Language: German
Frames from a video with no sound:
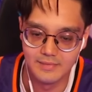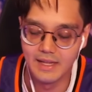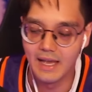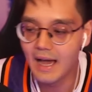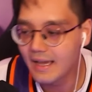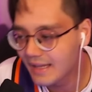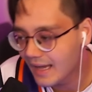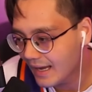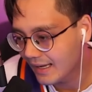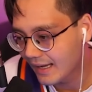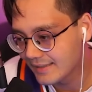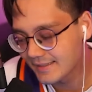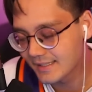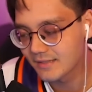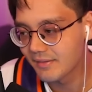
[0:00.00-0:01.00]
Ja, ja,
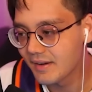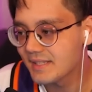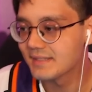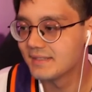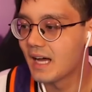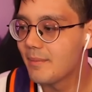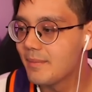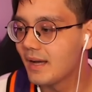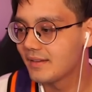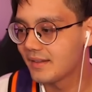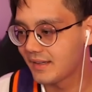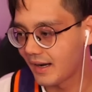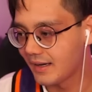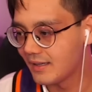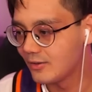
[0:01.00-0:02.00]
Guys, ich weiß, Nami hatte
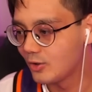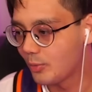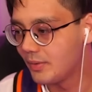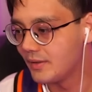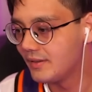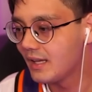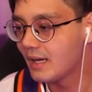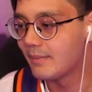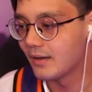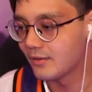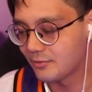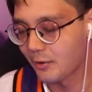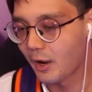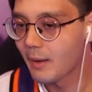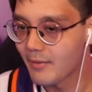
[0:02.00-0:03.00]
keine Doppel-D am
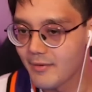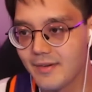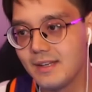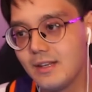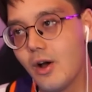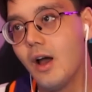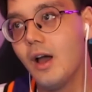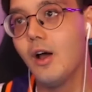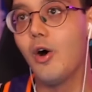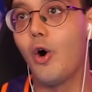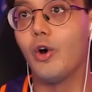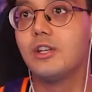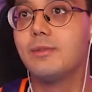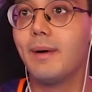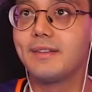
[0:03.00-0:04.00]
Anfang, aber wenn ihr
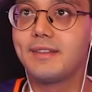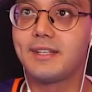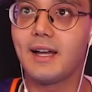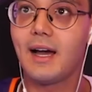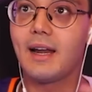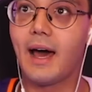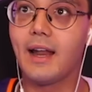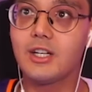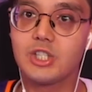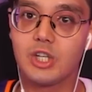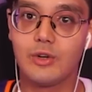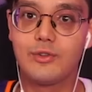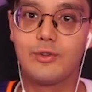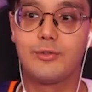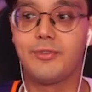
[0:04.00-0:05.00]
euch Material
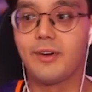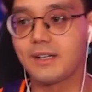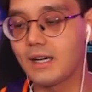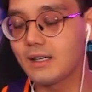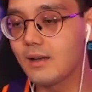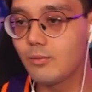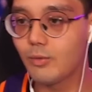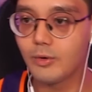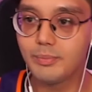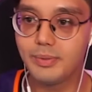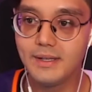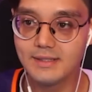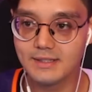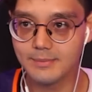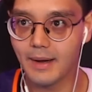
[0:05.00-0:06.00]
anschaut zu vergangenen One
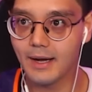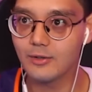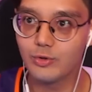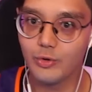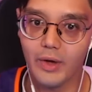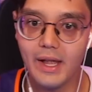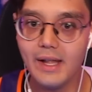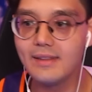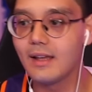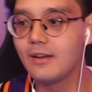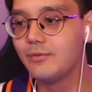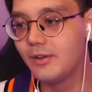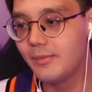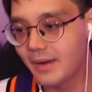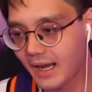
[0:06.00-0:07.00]
Piece im aktuellen,
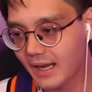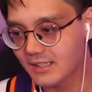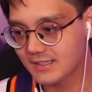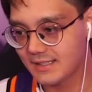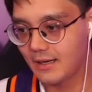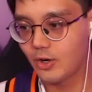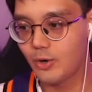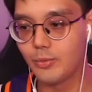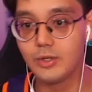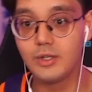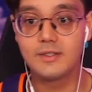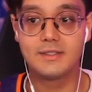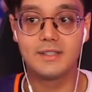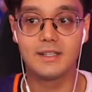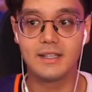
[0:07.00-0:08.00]
dann will man ganz klar
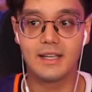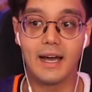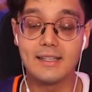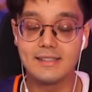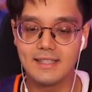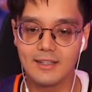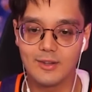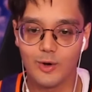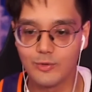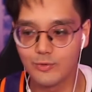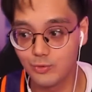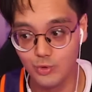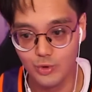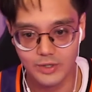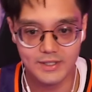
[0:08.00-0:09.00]
kommunizieren, Guys, sie hat auch
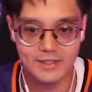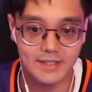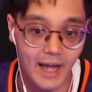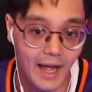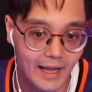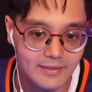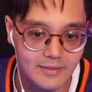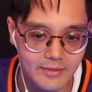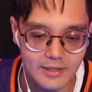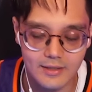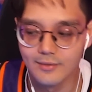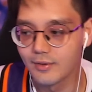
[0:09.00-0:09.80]
früher diese anderen